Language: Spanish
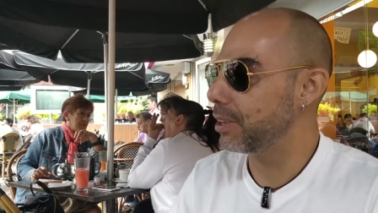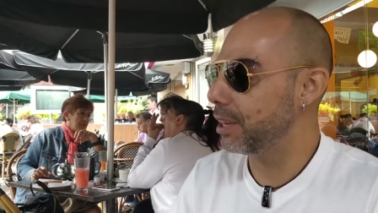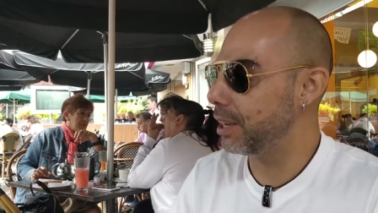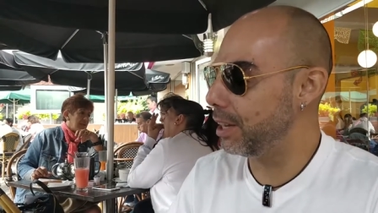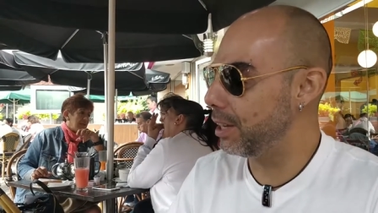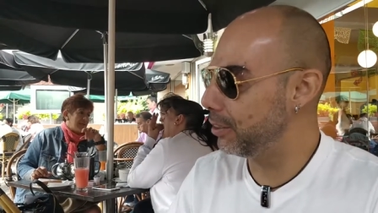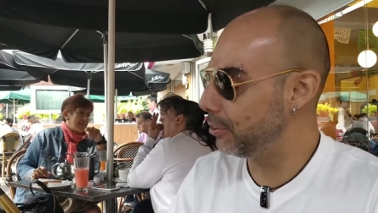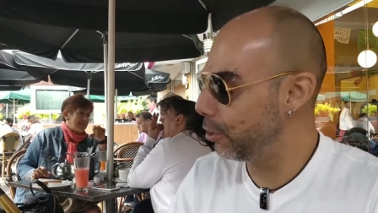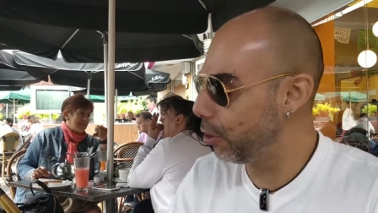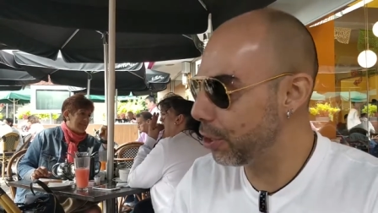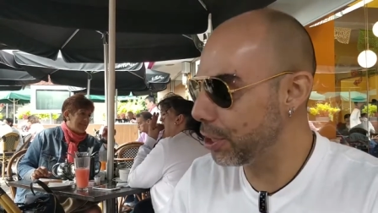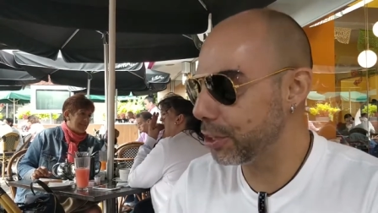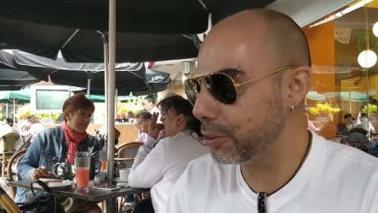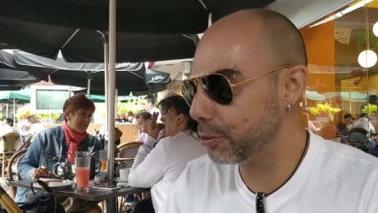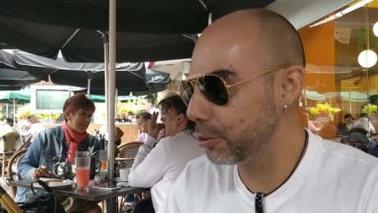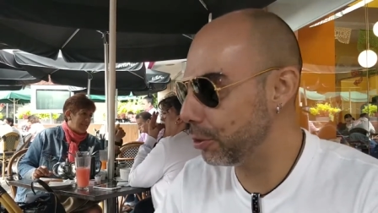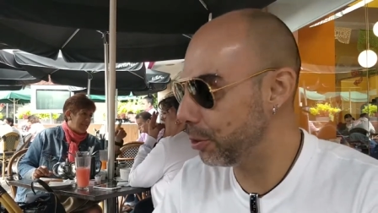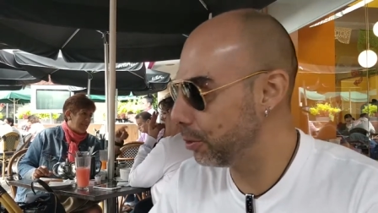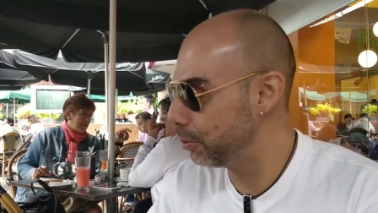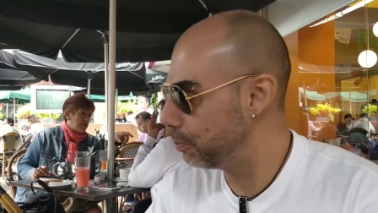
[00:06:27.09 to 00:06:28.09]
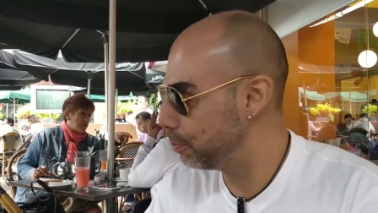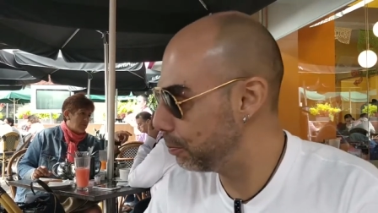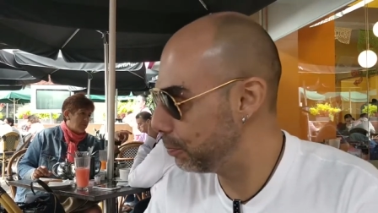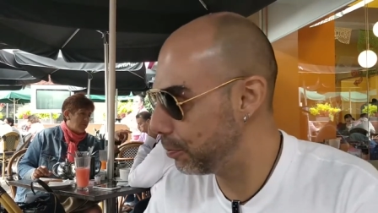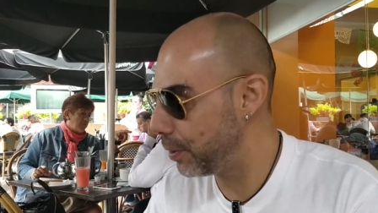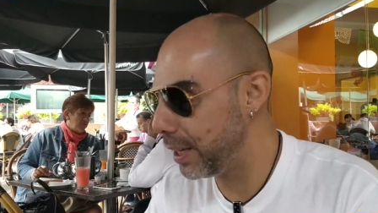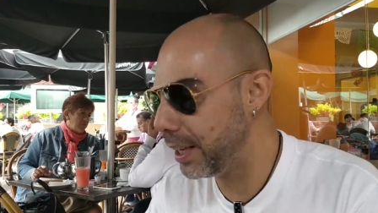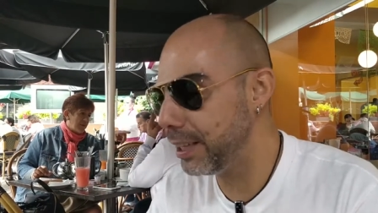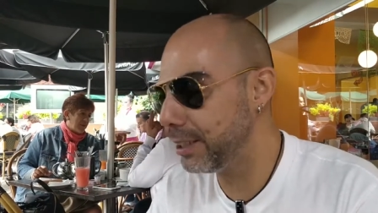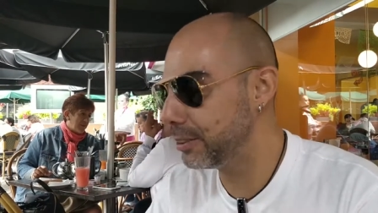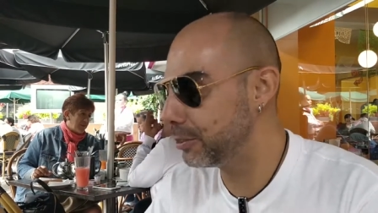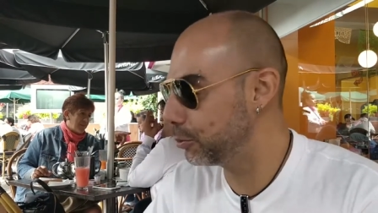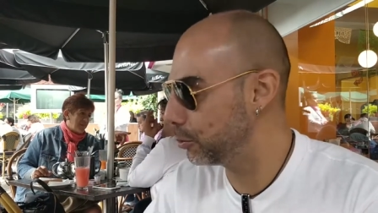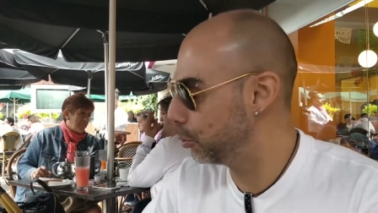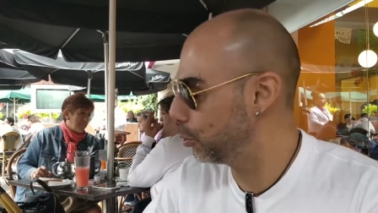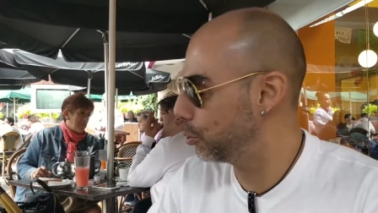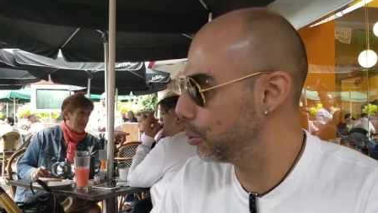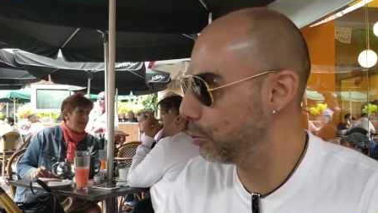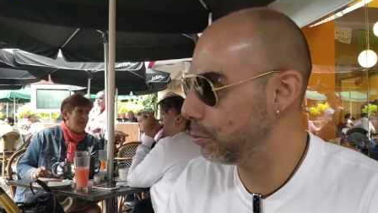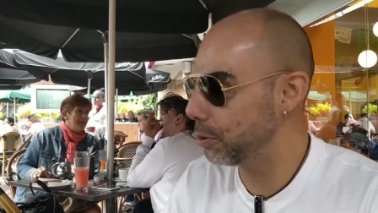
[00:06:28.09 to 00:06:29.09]
Y dice, oye, soy fan
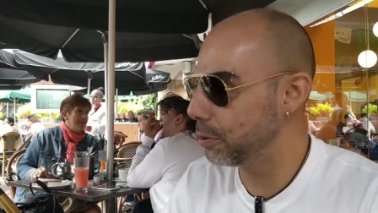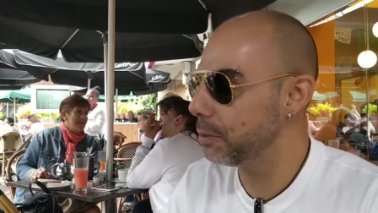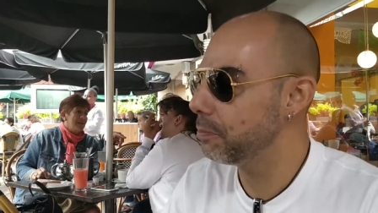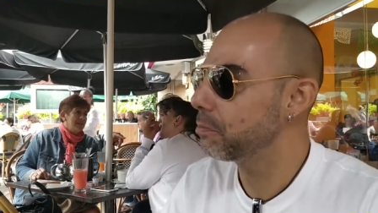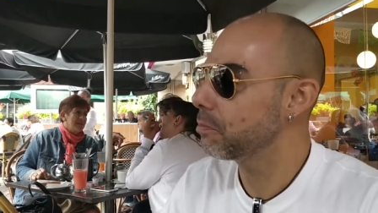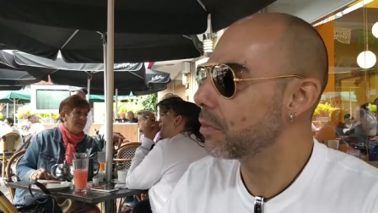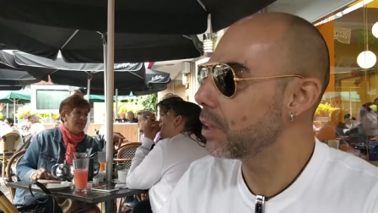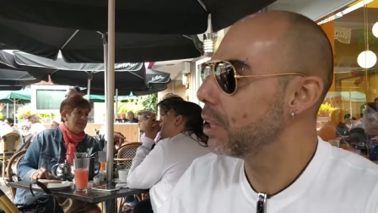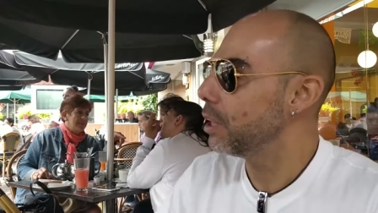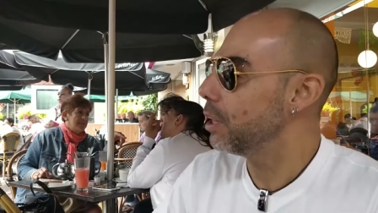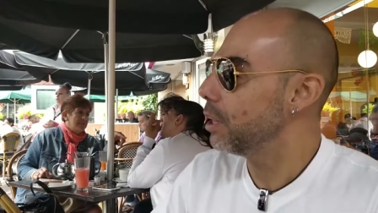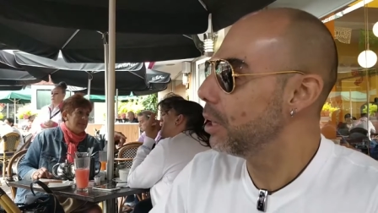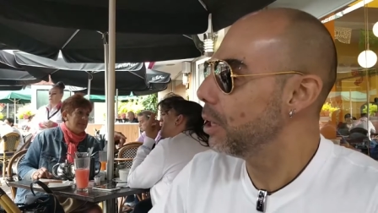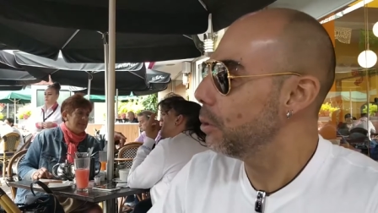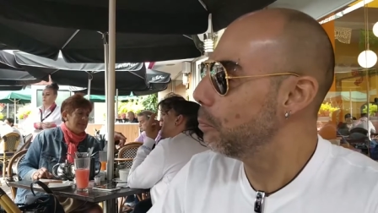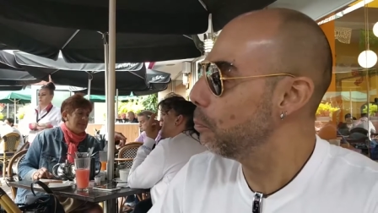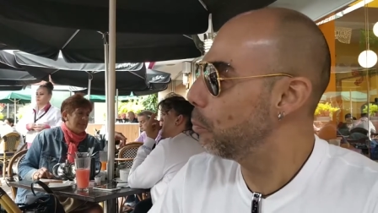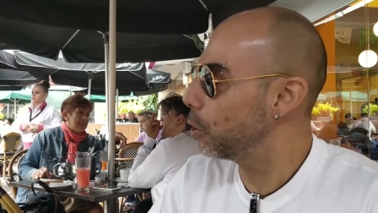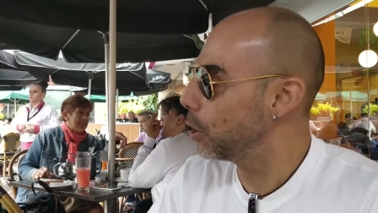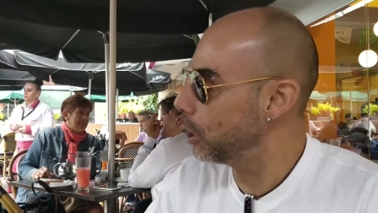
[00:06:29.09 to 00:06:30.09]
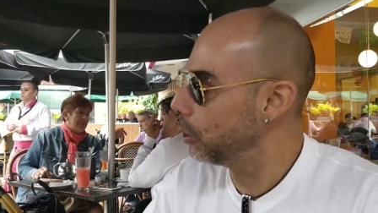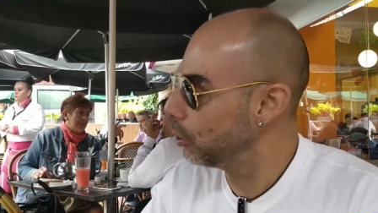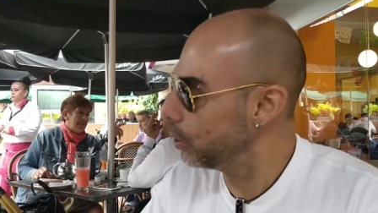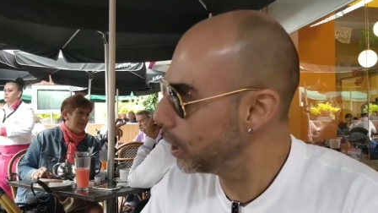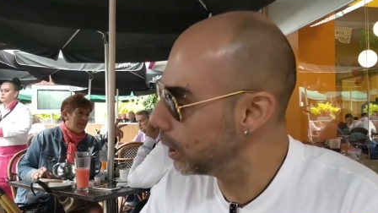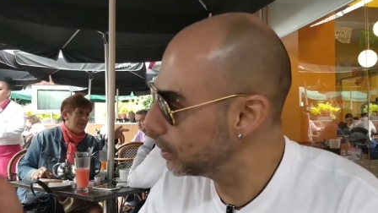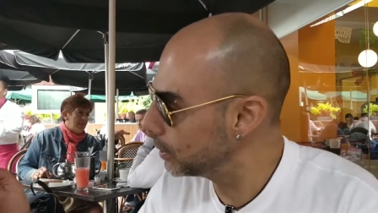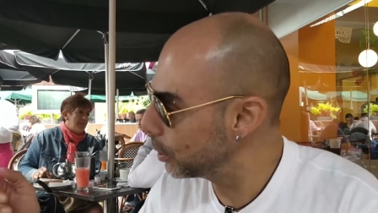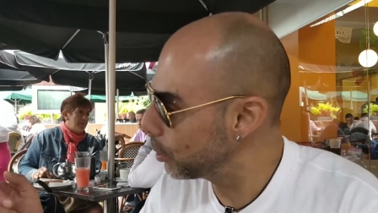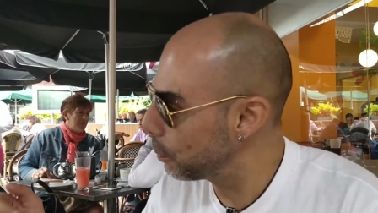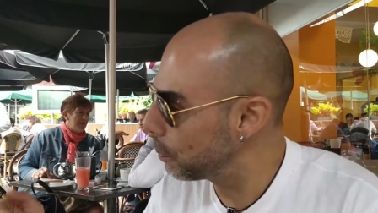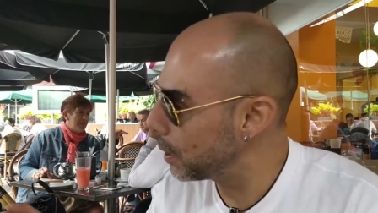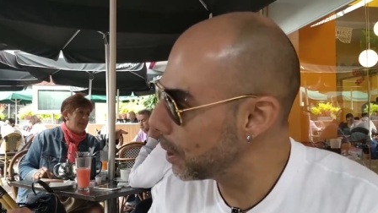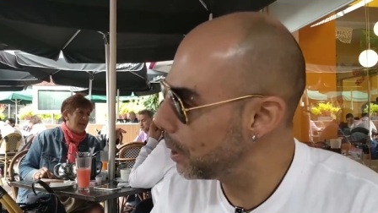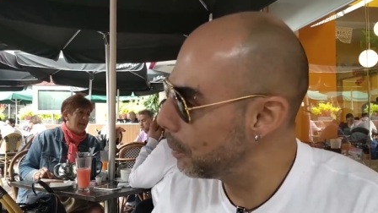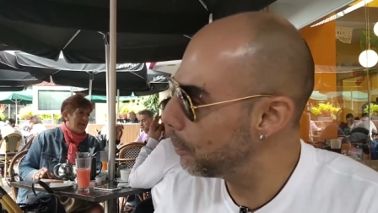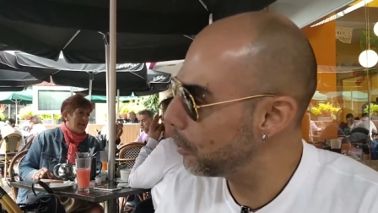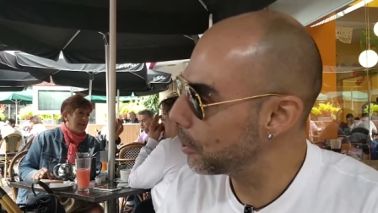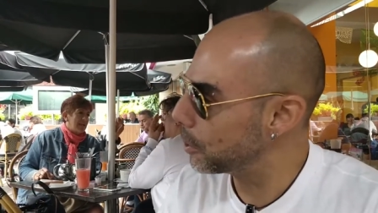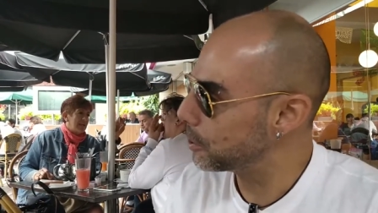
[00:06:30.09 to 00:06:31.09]
tuyo, muy bien. ¿Por qué no dejas de copiar la
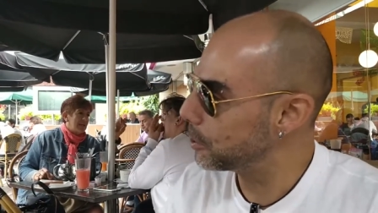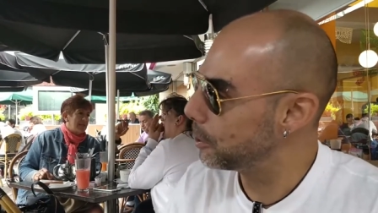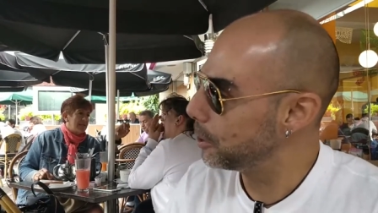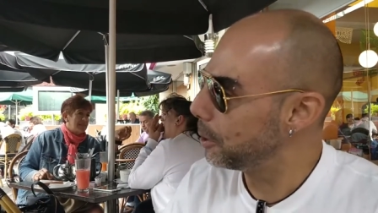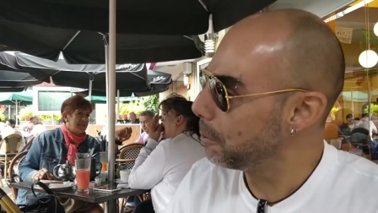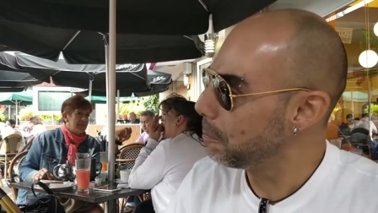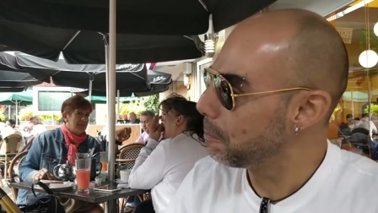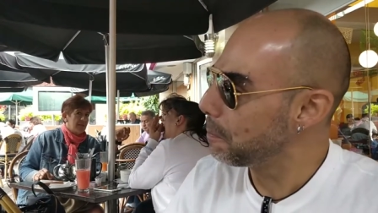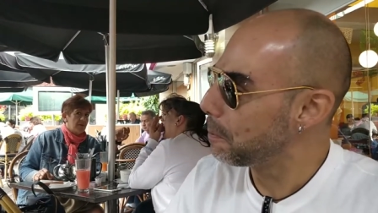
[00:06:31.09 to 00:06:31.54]
Morrison, eh?